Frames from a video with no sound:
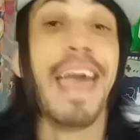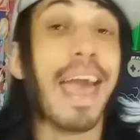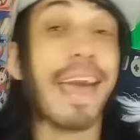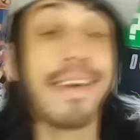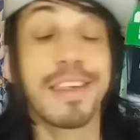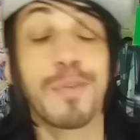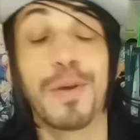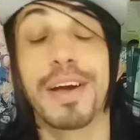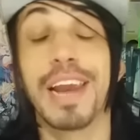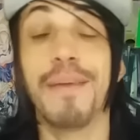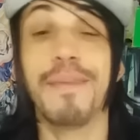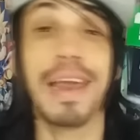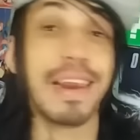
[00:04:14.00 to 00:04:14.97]
É, esse
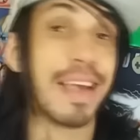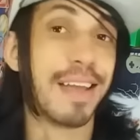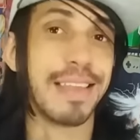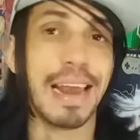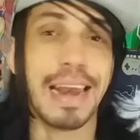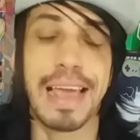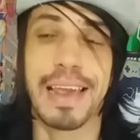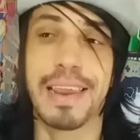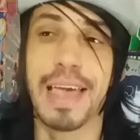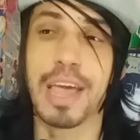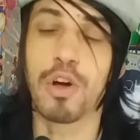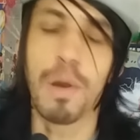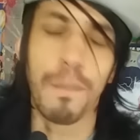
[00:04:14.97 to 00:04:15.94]
programa é Eliane e
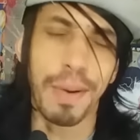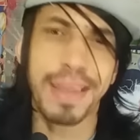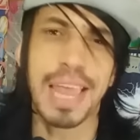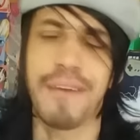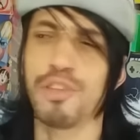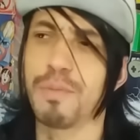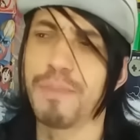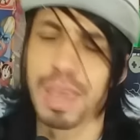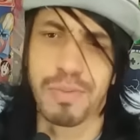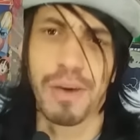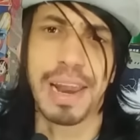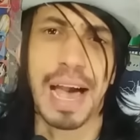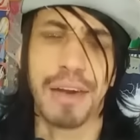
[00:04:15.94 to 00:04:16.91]
Alegria e, como passava no
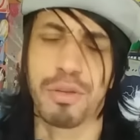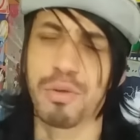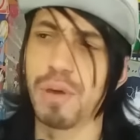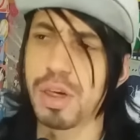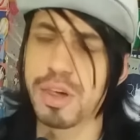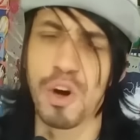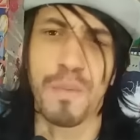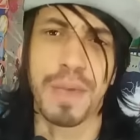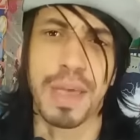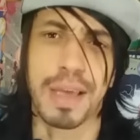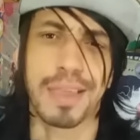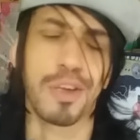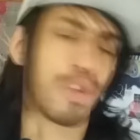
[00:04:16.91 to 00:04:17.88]
mesmo horário do Angel
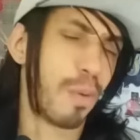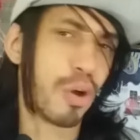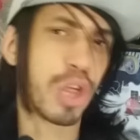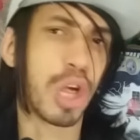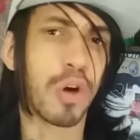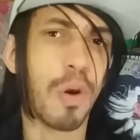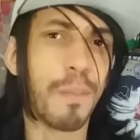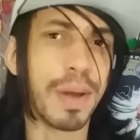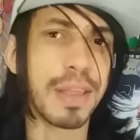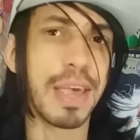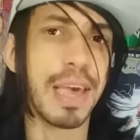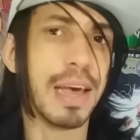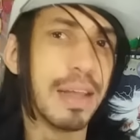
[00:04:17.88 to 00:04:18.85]
Mix e do Bom Dia e
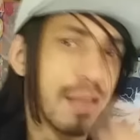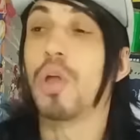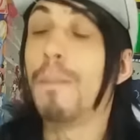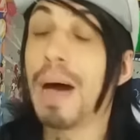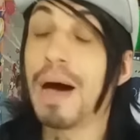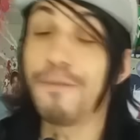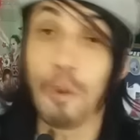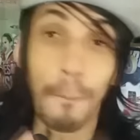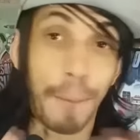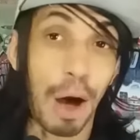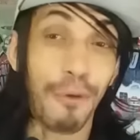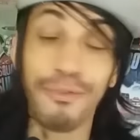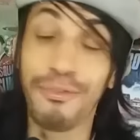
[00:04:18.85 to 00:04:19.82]
Companhia, tomava um
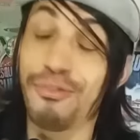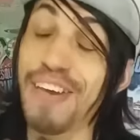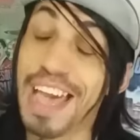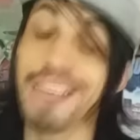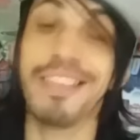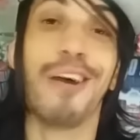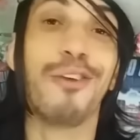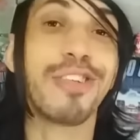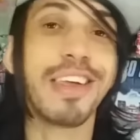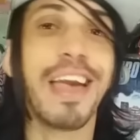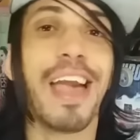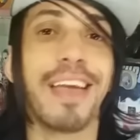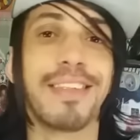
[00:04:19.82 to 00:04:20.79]
pau feio na
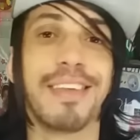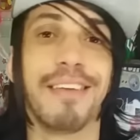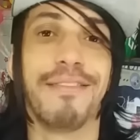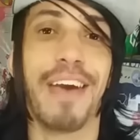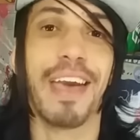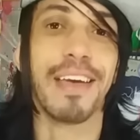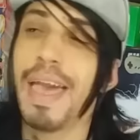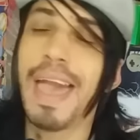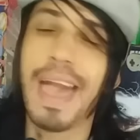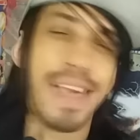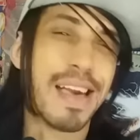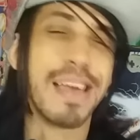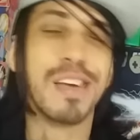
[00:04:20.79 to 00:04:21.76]
audiência, velho.
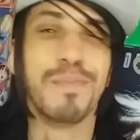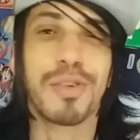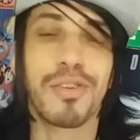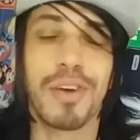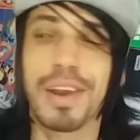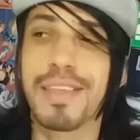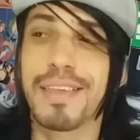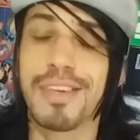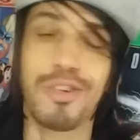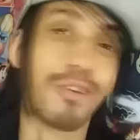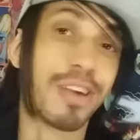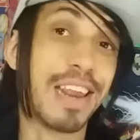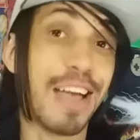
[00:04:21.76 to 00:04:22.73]
É, e aí a emissora
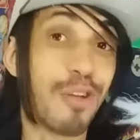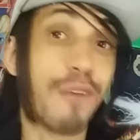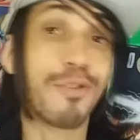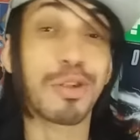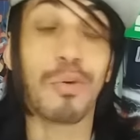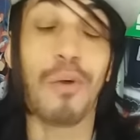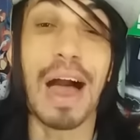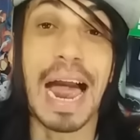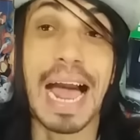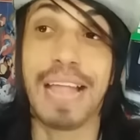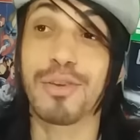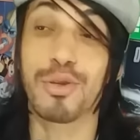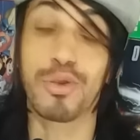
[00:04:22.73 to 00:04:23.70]
decidiu criar novos
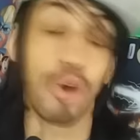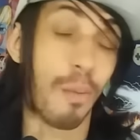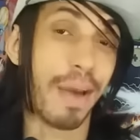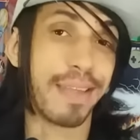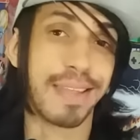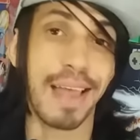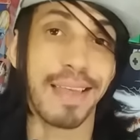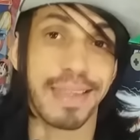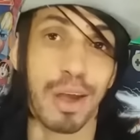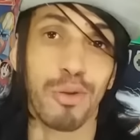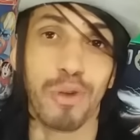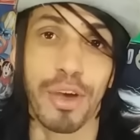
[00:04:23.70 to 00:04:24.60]
quadros, como a Estação